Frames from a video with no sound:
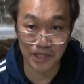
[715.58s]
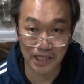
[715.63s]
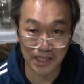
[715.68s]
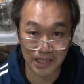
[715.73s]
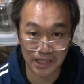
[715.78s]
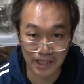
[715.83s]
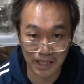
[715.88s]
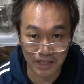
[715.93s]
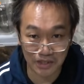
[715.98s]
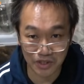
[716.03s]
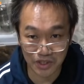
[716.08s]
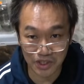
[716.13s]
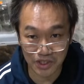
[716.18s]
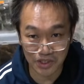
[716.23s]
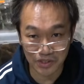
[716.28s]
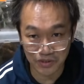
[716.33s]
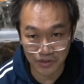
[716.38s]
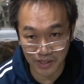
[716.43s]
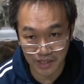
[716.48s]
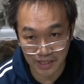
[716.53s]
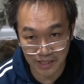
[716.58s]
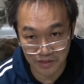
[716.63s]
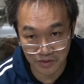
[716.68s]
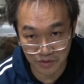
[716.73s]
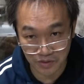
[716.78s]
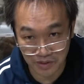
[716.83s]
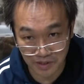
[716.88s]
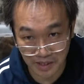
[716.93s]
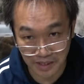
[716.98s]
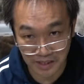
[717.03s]
大体 100cc ぐらい加
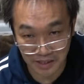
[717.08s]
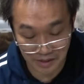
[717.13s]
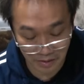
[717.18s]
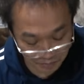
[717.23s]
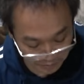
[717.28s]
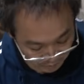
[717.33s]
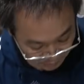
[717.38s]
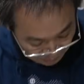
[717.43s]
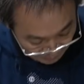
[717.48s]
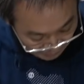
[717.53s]
水すりゃいいと思う